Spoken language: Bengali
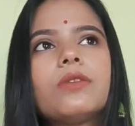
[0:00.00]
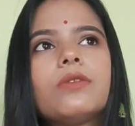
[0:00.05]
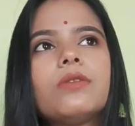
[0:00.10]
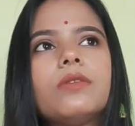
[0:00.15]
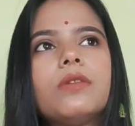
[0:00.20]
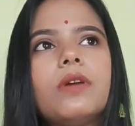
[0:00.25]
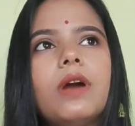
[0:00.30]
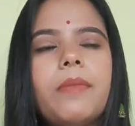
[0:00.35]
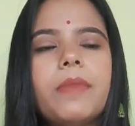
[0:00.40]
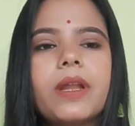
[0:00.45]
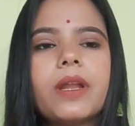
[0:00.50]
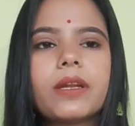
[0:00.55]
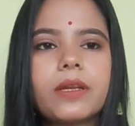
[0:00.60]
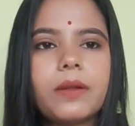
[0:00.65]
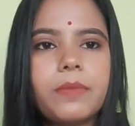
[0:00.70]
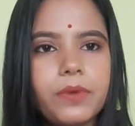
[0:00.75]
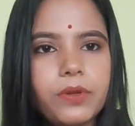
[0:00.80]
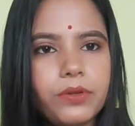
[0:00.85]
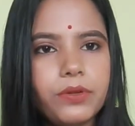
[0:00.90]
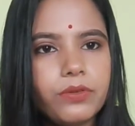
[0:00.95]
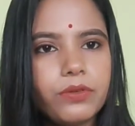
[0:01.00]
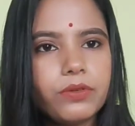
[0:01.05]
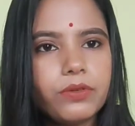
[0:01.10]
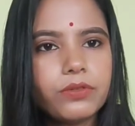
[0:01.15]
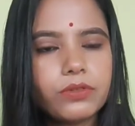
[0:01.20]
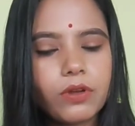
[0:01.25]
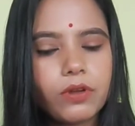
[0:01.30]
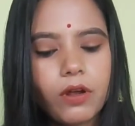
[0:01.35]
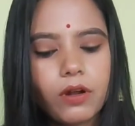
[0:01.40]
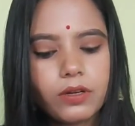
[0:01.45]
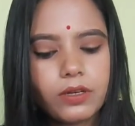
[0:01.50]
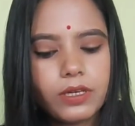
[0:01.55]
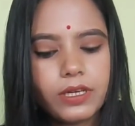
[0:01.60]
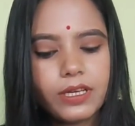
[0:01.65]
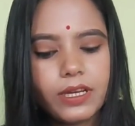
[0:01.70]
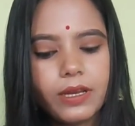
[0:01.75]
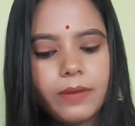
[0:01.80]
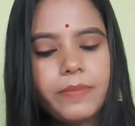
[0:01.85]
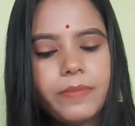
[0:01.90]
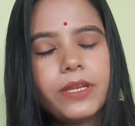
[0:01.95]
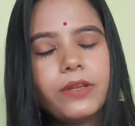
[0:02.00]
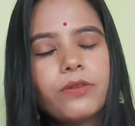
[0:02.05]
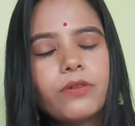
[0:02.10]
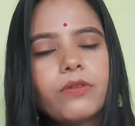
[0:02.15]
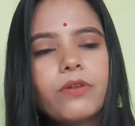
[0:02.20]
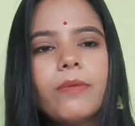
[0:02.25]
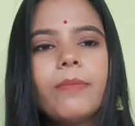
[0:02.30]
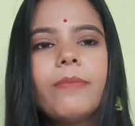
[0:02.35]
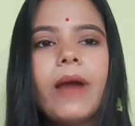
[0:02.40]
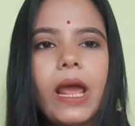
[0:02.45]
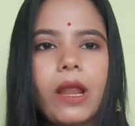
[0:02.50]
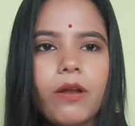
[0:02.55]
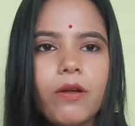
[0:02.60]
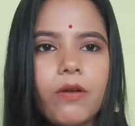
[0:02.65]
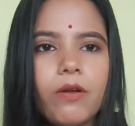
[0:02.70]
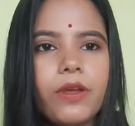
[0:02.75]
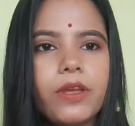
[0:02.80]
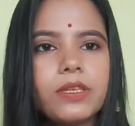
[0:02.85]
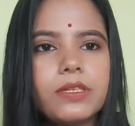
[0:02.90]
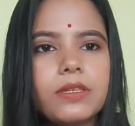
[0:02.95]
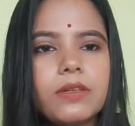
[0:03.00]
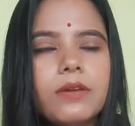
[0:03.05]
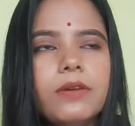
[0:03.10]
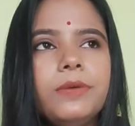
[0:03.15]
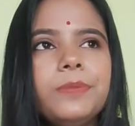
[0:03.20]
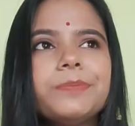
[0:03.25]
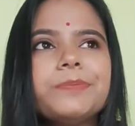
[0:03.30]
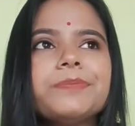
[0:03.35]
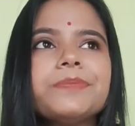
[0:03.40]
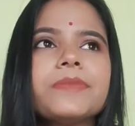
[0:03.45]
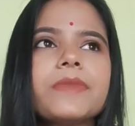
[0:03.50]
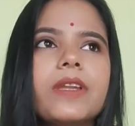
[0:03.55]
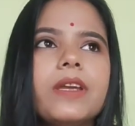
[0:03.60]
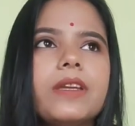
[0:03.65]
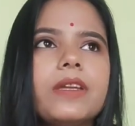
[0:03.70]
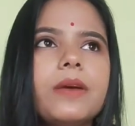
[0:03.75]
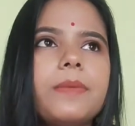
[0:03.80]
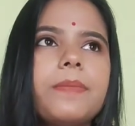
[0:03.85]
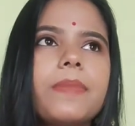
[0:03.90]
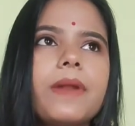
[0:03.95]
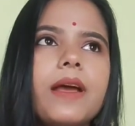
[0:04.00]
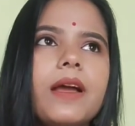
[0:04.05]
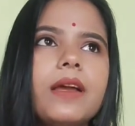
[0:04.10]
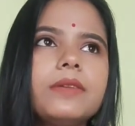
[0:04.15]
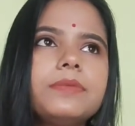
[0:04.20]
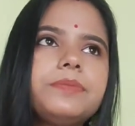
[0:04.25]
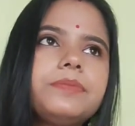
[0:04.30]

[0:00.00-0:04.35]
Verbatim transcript: তো আমার একটা ভিডিও শর্ট রিল ভিডিও খুব ভাইরাল হয়েছিল এটা প্রায়